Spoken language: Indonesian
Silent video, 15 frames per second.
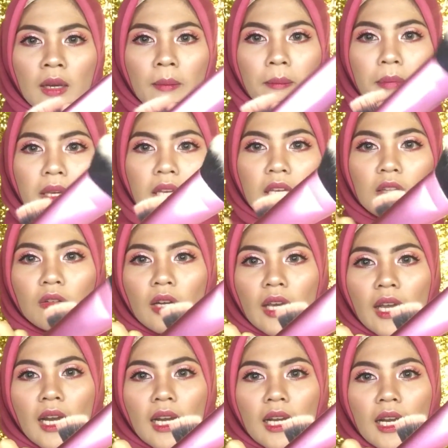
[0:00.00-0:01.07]
pinknya tuh
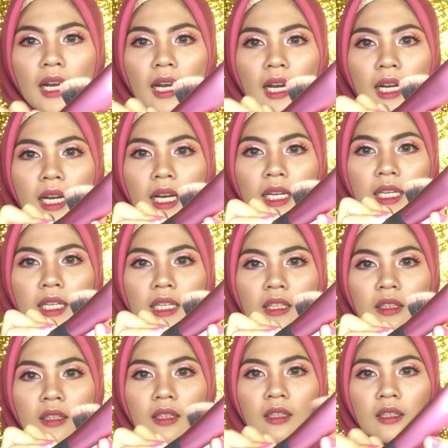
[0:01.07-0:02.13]
kayak agak-agak gini
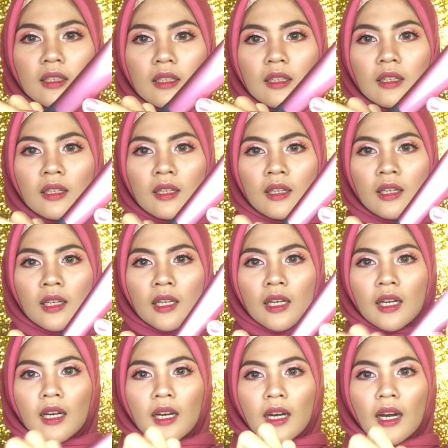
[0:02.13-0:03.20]
deh, tuh
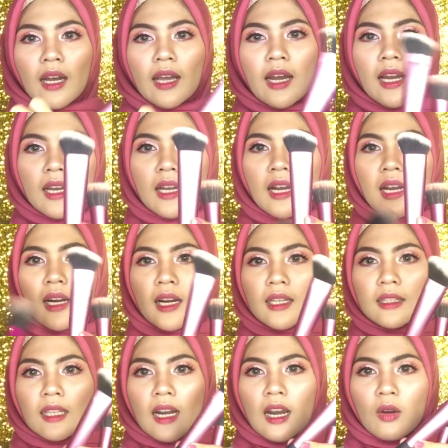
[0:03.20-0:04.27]
kayak agak nggak
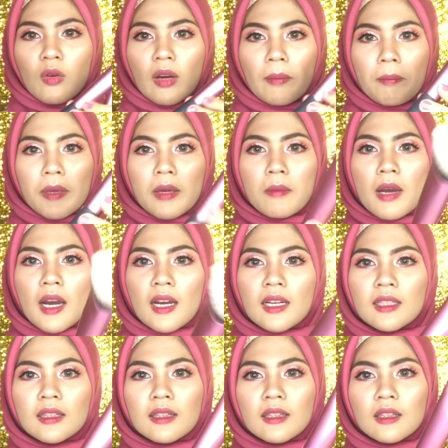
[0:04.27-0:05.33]
terlalu ngepink
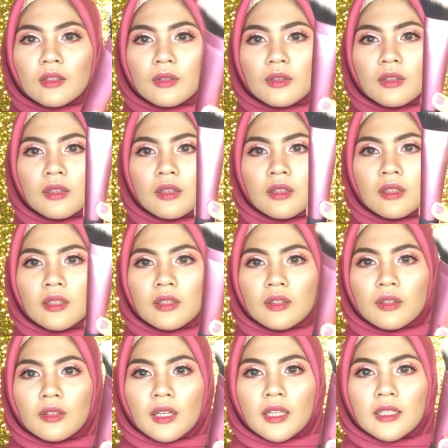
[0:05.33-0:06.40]
banget tuh
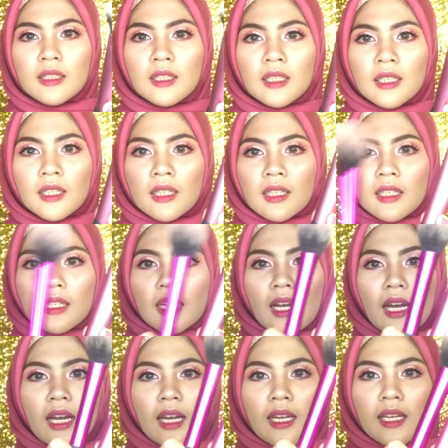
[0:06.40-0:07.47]
tuh kan
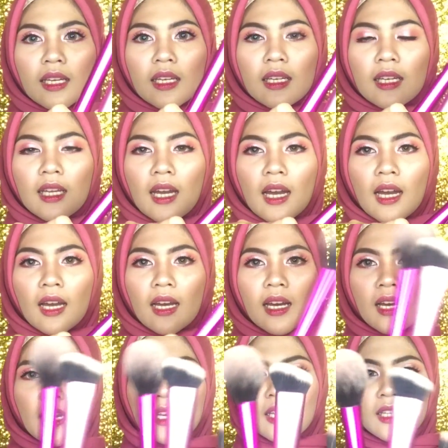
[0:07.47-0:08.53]
nah ini dia
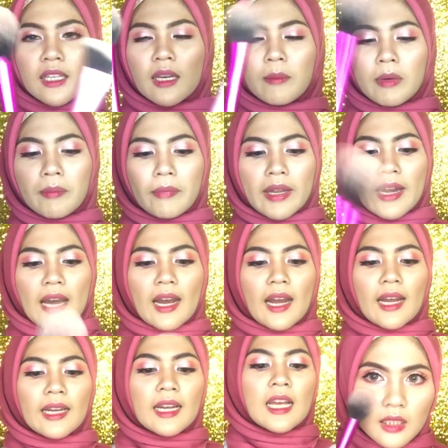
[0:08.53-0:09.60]
ini yang
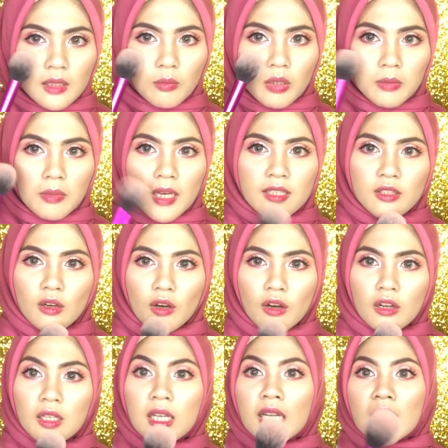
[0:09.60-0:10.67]
membedakan ini buat blush
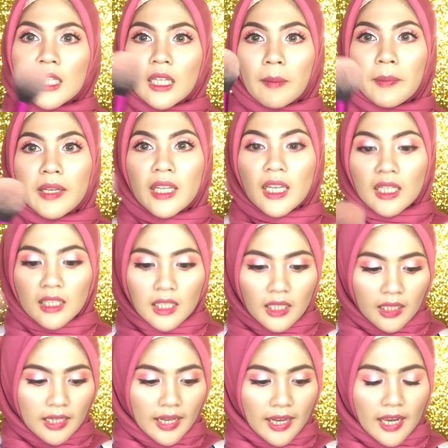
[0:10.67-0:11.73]
on tapi ini kan
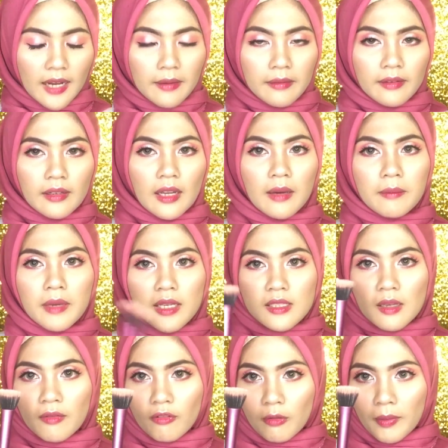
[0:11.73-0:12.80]
kegedean nah
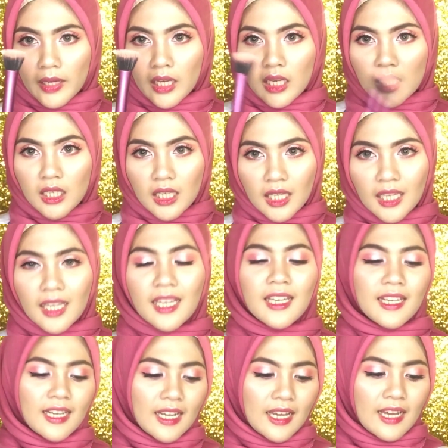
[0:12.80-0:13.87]
biasa Flo pakai ini
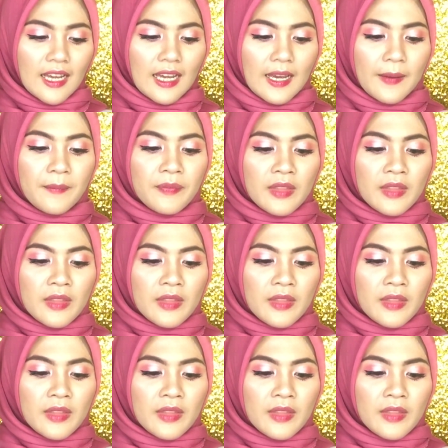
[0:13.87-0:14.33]
nah